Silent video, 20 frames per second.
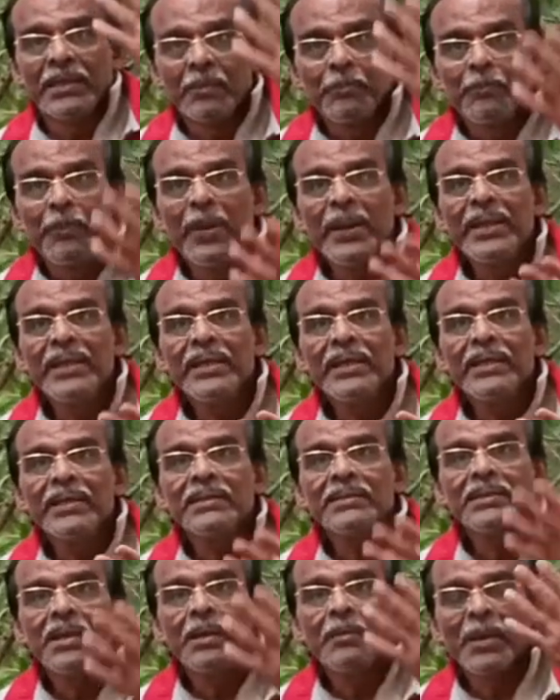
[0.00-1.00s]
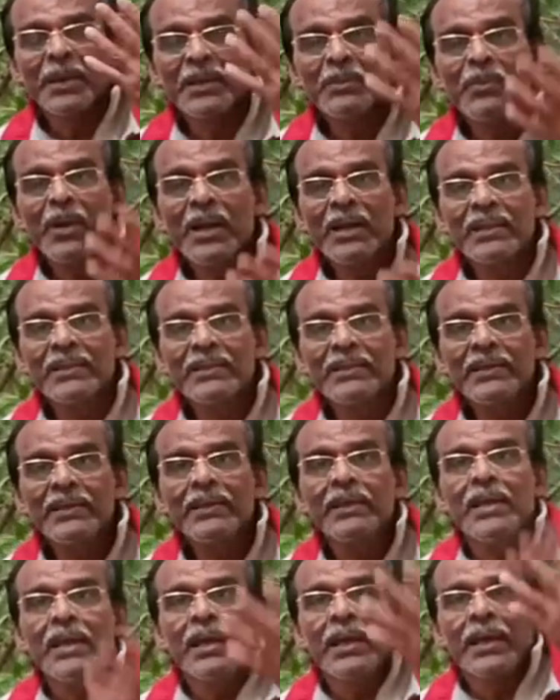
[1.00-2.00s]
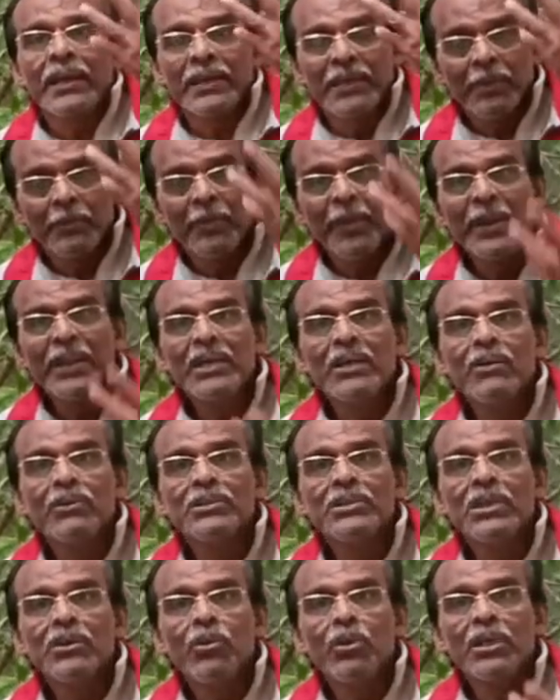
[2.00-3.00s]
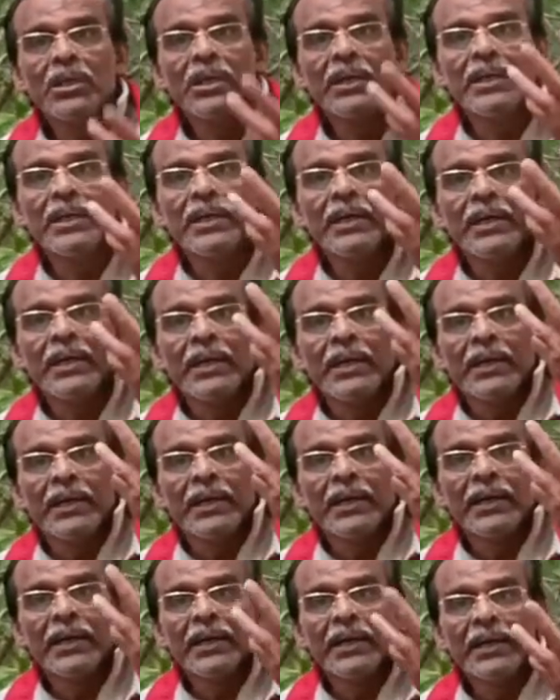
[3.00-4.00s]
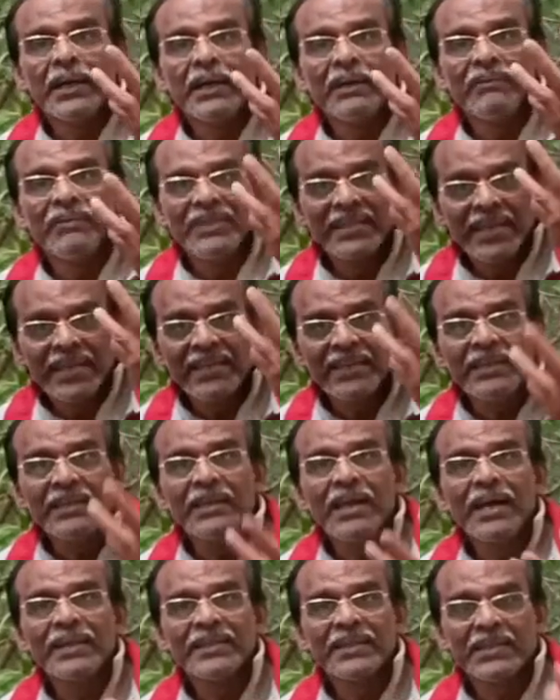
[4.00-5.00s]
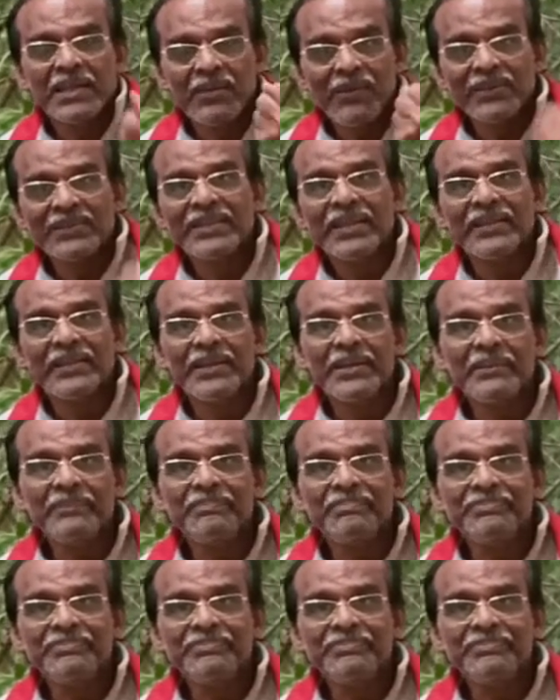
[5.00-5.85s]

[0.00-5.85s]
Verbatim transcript: எப்படி இந்த மரமானது எப்படி வந்து ஒரு விதை அதற்கு வந்தது